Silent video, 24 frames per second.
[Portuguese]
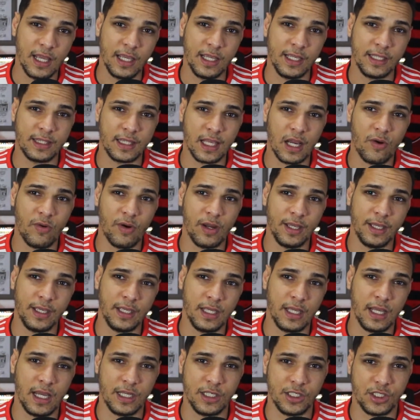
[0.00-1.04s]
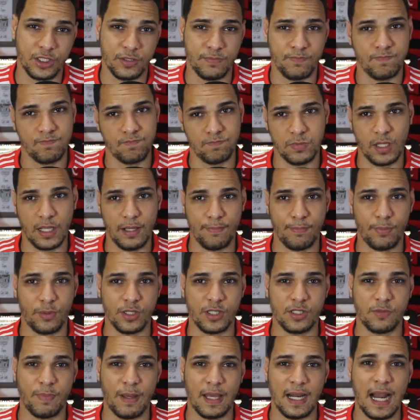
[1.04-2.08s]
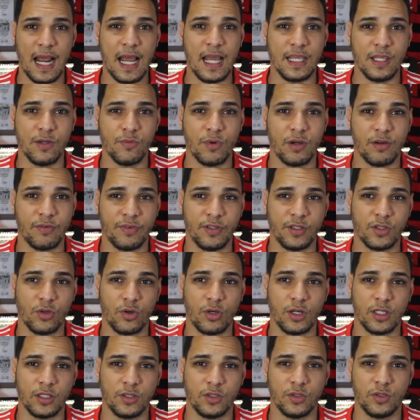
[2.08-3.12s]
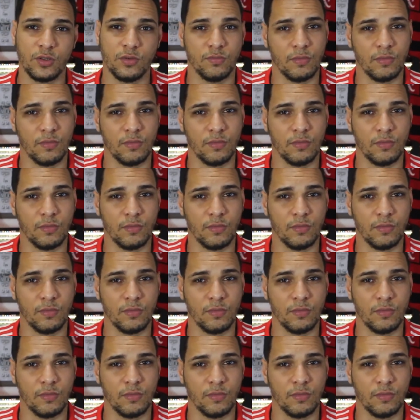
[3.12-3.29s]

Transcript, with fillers: Então aí a gente né, pode esperar aí uma vitória